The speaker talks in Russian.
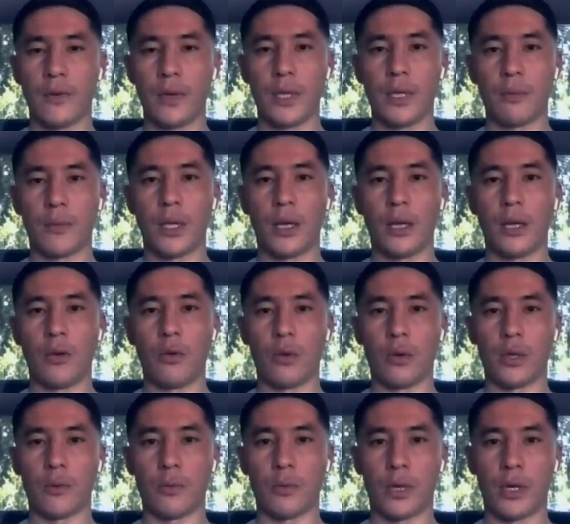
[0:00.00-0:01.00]
в этом
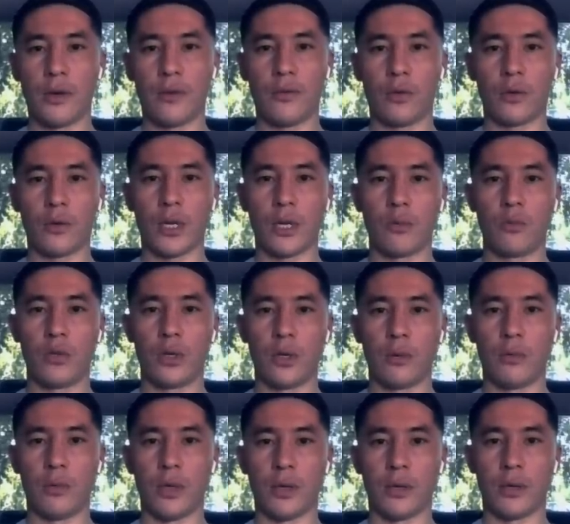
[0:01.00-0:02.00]
Кейлиона прав, он как
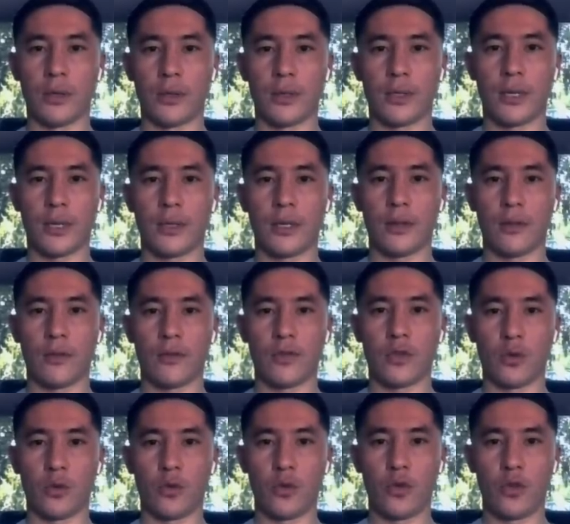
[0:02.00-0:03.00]
будто бы сказал
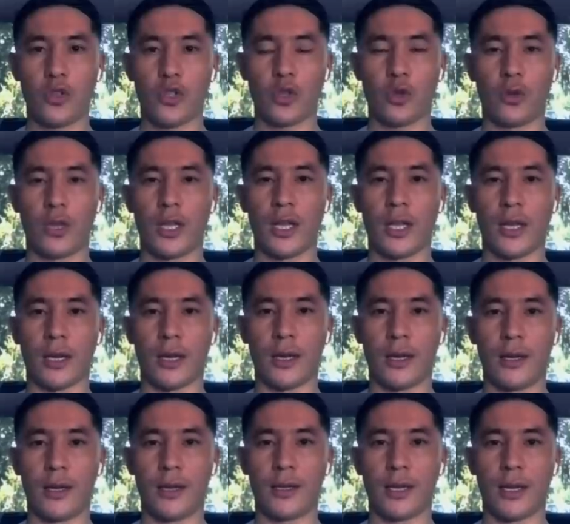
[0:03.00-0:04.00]
все то, что я
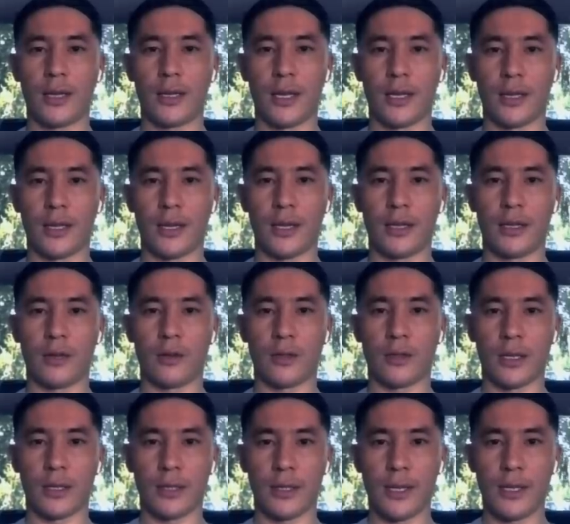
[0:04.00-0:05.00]
когда-то хотел
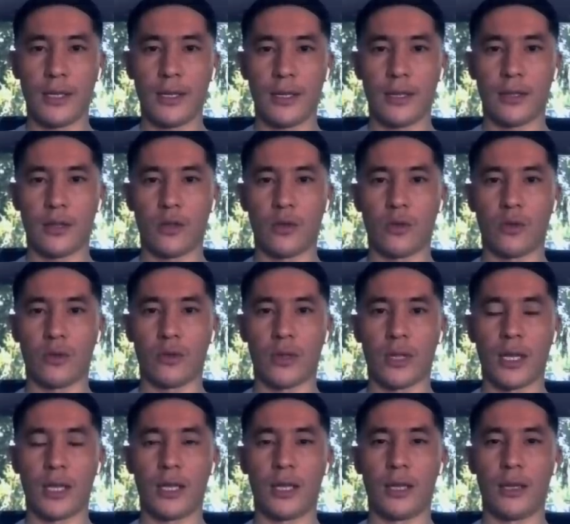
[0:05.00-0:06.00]
сказать, но
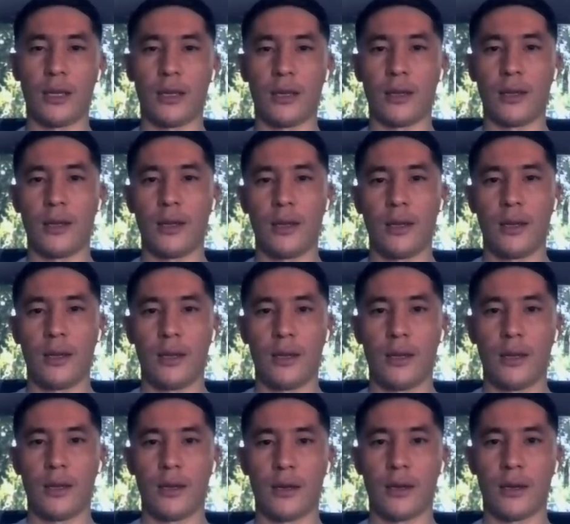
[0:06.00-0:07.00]
так и
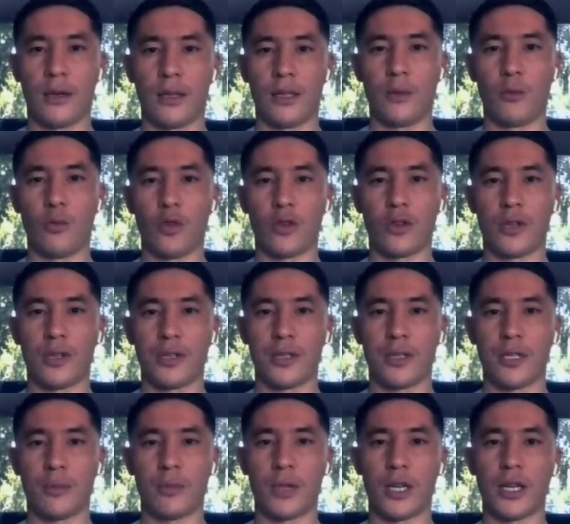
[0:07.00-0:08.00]
э, не мог
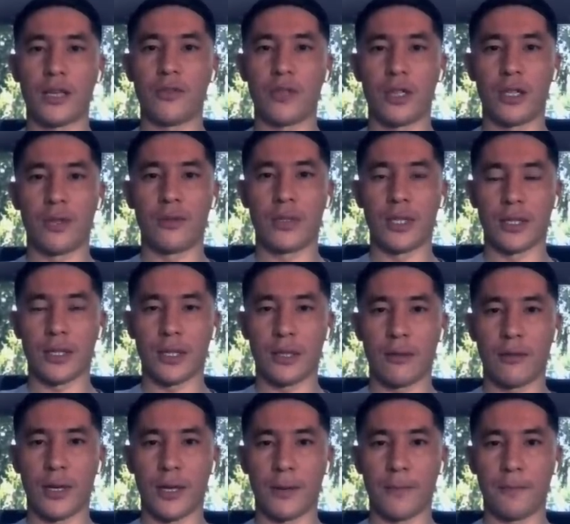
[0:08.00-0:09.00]
собрать вот эти все
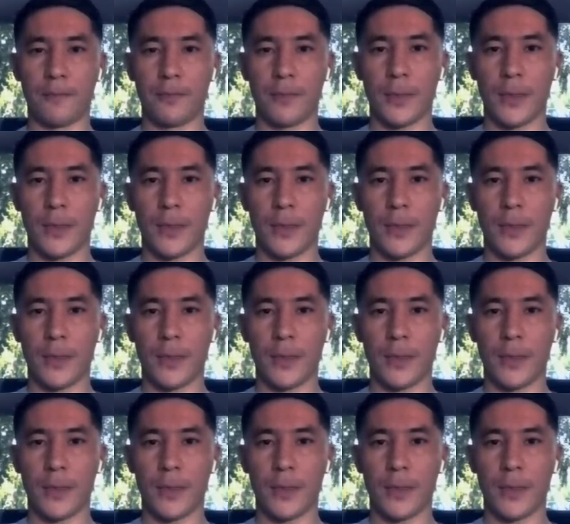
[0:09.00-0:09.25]
слова.